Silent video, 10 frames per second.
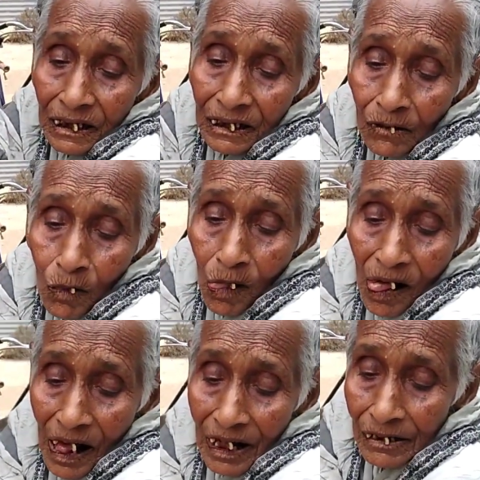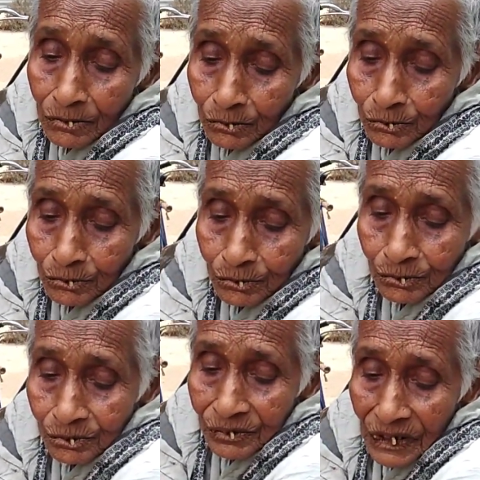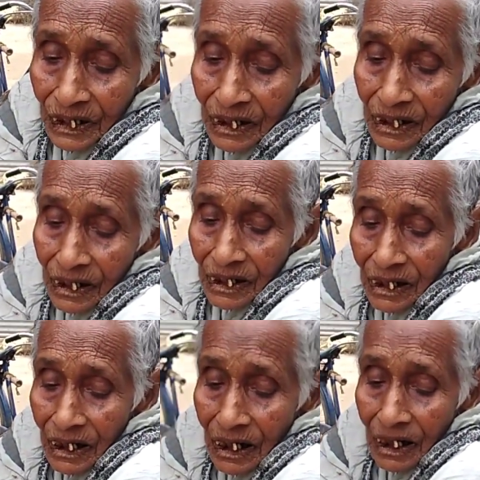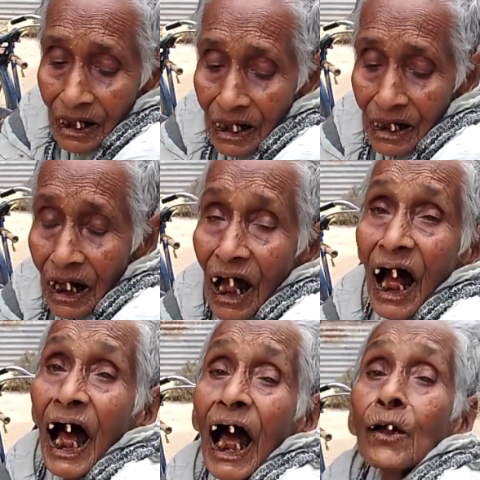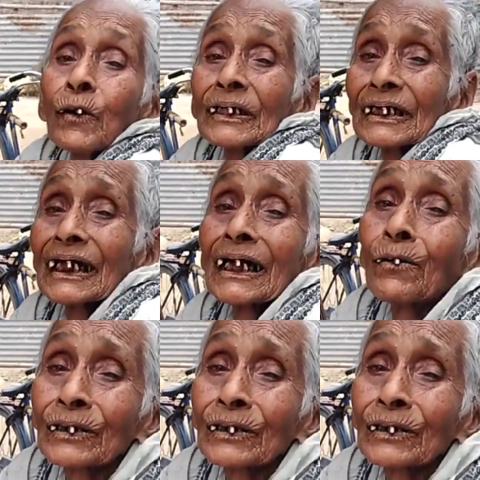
খিটখিটে স্বভাবের হয়ে যাচ্ছে যত বয়স হচ্ছে না এদের এরা বাচ্চাতে পরিণত হচ্ছে জানো তো